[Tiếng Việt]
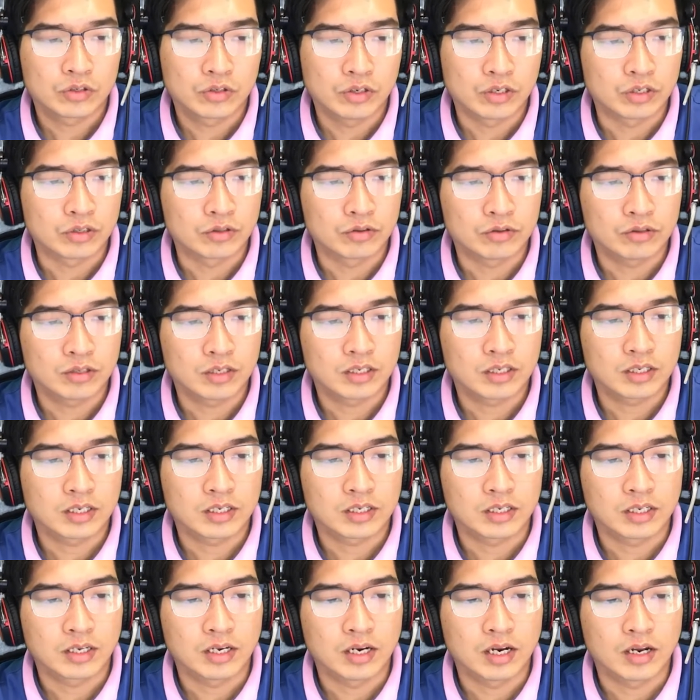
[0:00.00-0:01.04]
Nó cứ như
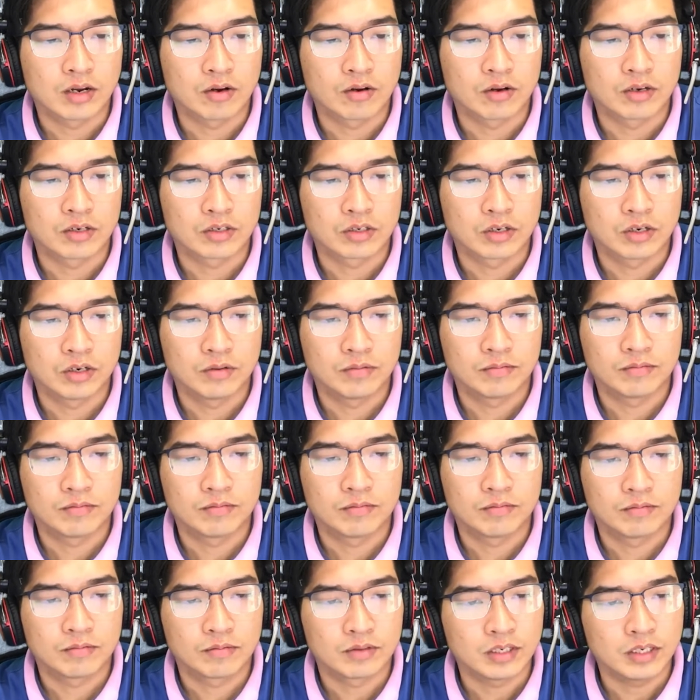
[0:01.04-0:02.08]
vậy rú lên những
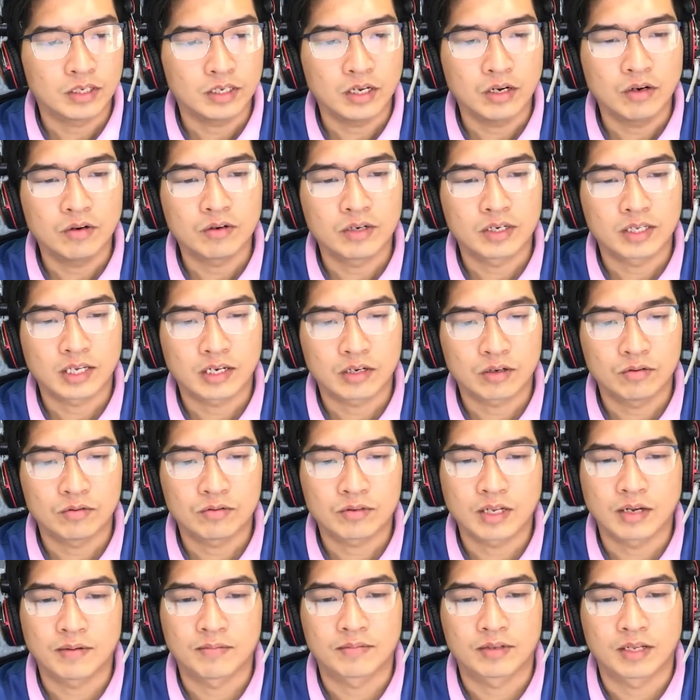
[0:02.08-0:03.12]
tiếng như là sói gọi
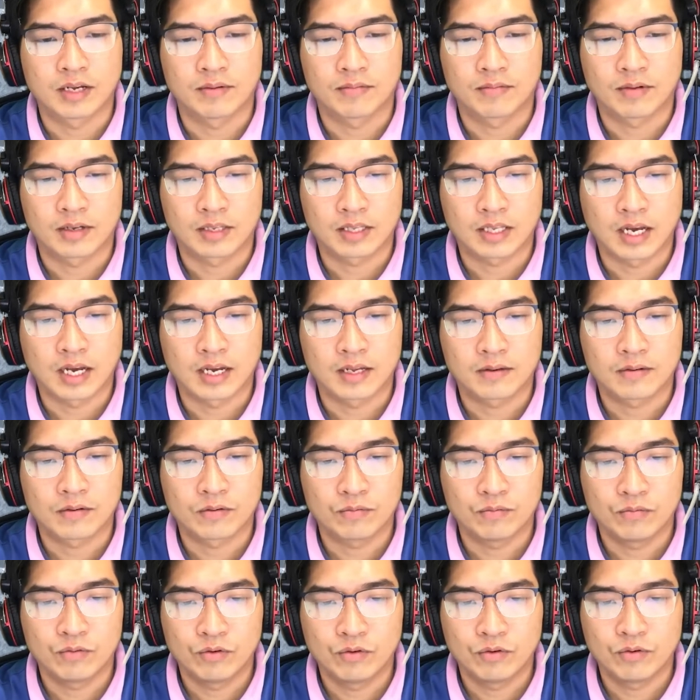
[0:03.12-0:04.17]
bầy. Âm thanh
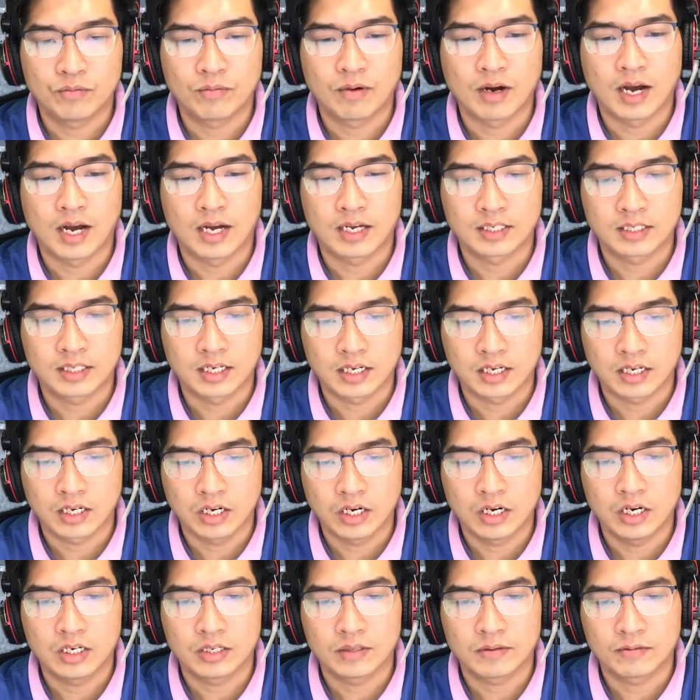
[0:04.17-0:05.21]
rùng rợn ma quái
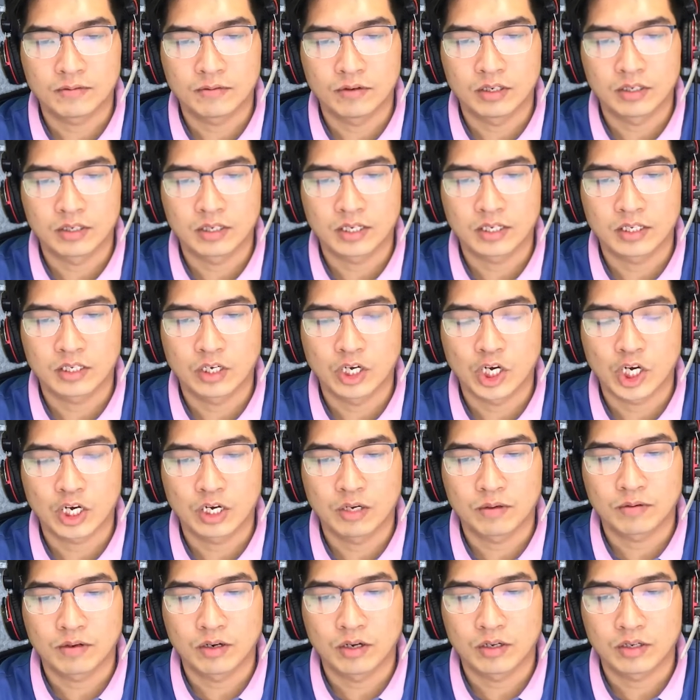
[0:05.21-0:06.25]
mỗi lần vang lên
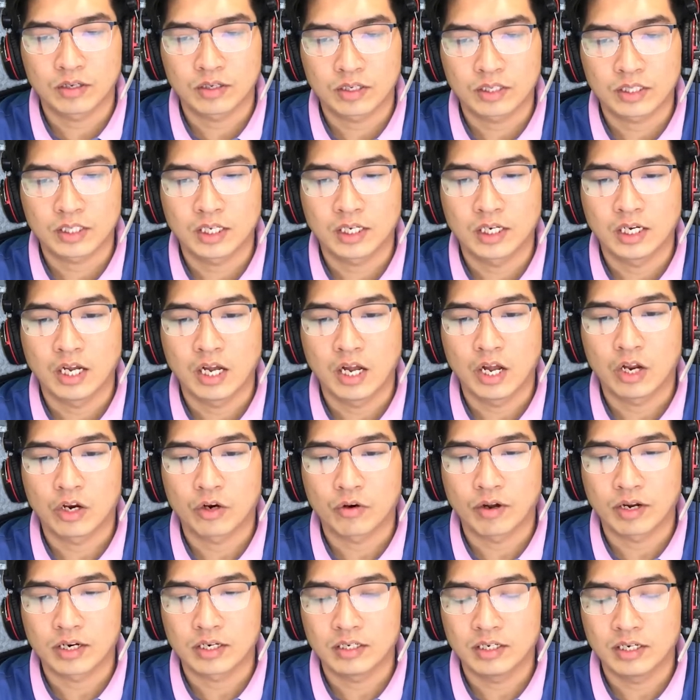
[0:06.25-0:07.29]
là làm cho lũ
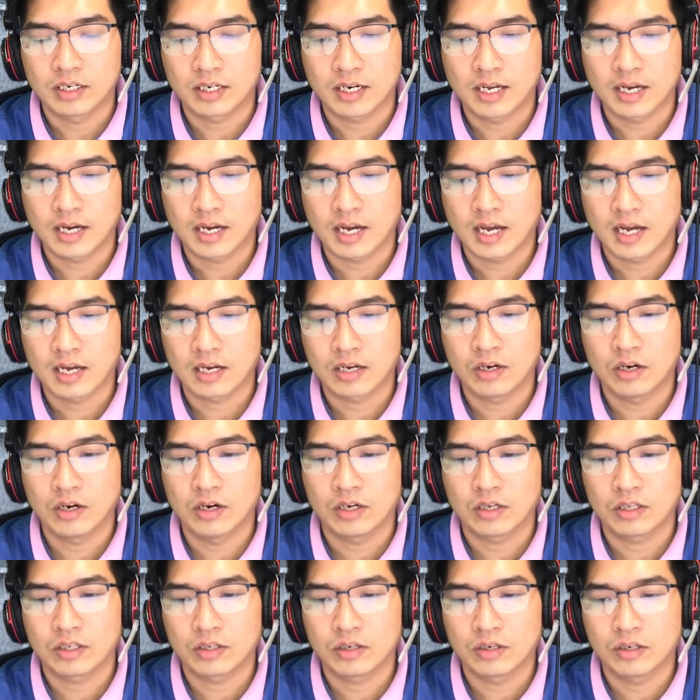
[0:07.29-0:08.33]
chó trong những gia
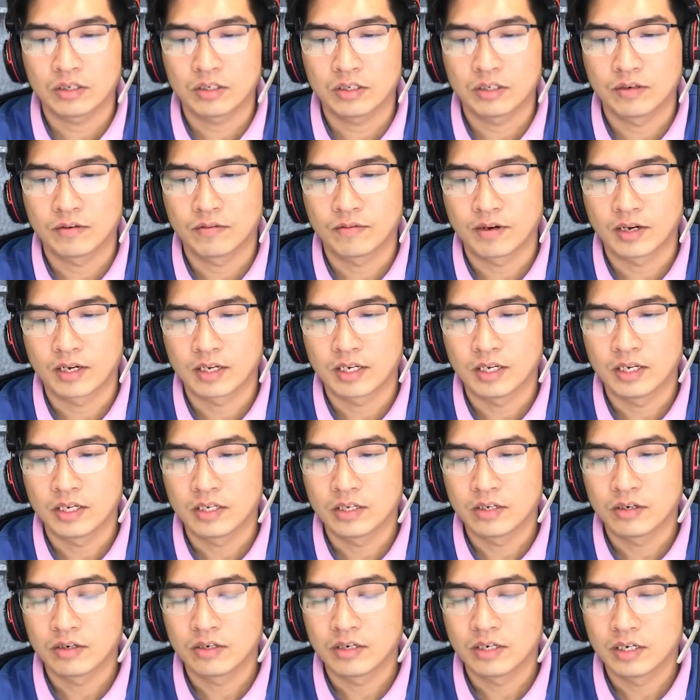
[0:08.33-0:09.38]
đình khác phải cụp
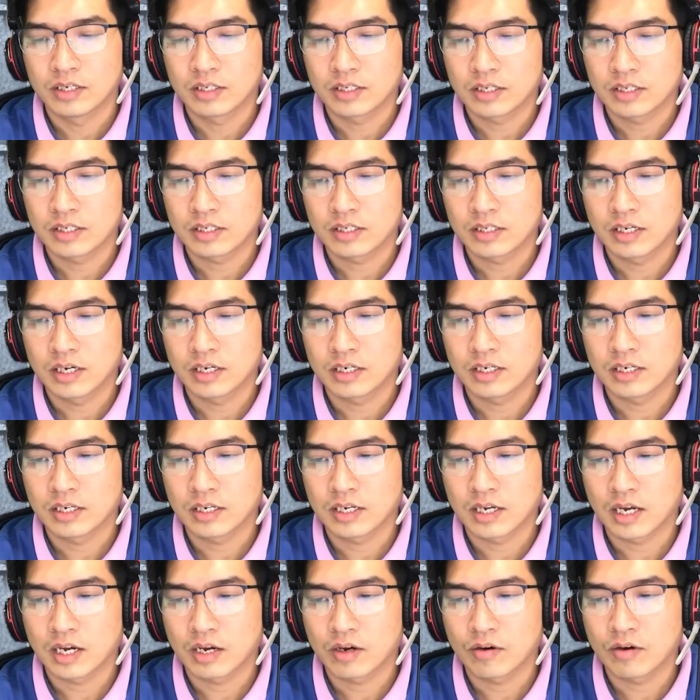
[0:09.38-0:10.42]
đuôi, nhắm mắt,
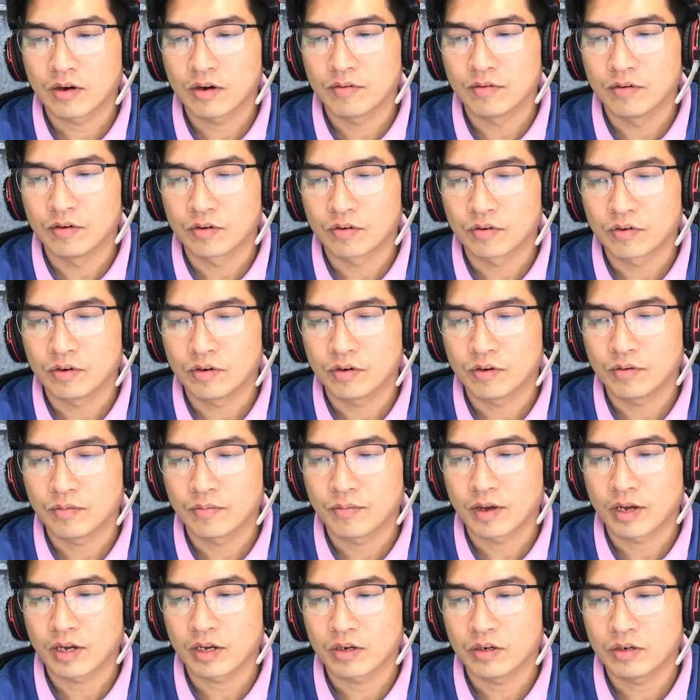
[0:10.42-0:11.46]
ba chân bốn
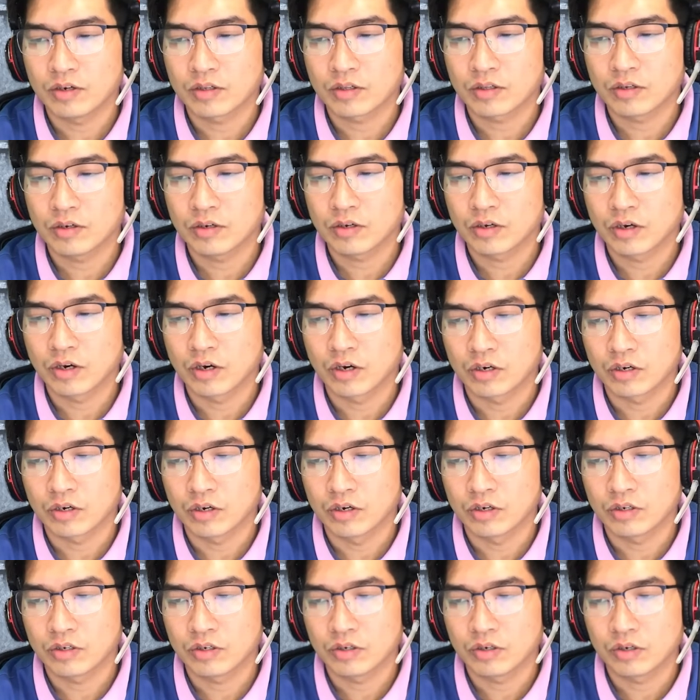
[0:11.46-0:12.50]
cẳng bỏ đi như chạy
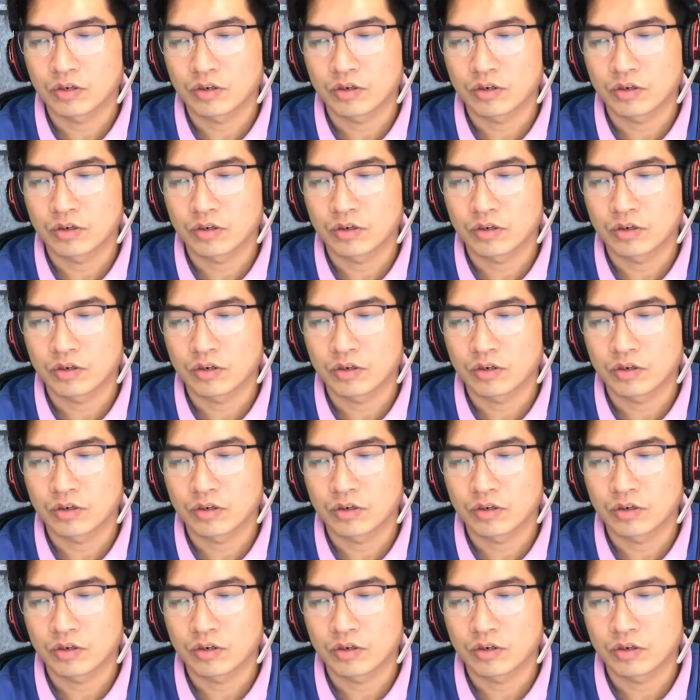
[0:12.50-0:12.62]
trốn.